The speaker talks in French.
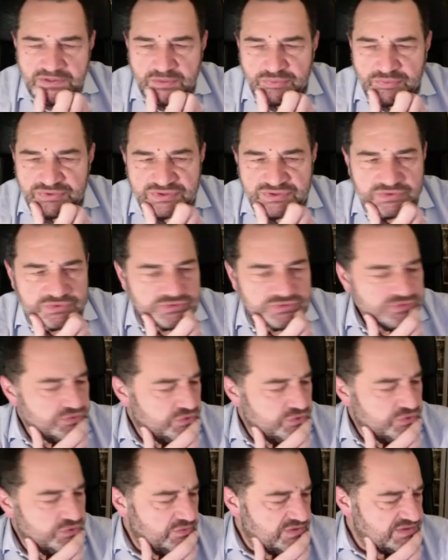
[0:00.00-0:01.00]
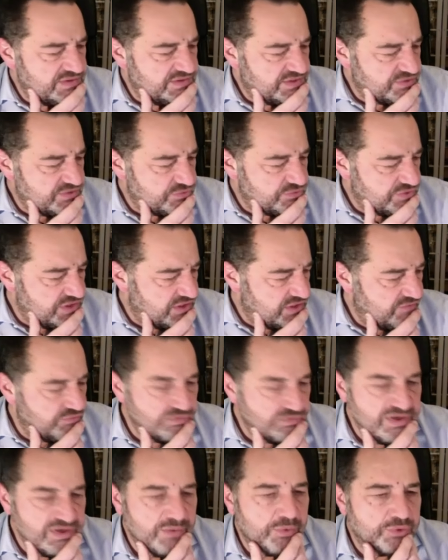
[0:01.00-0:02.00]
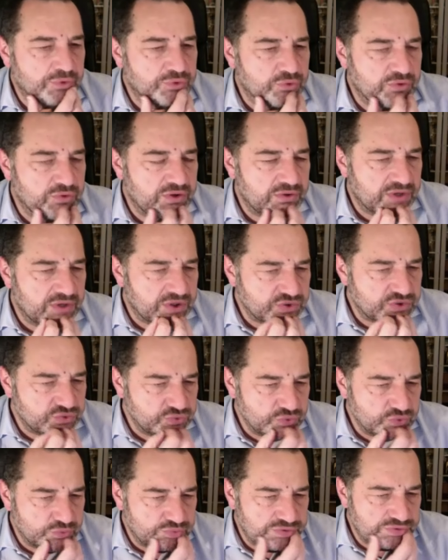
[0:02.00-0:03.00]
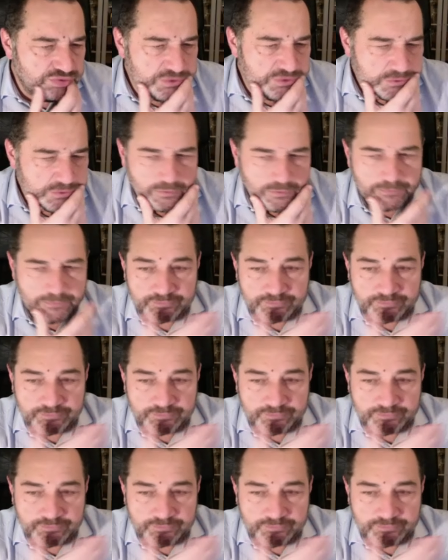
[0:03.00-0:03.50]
des puissances comme les États-Unis qui font n'importe quoi dans la région depuis.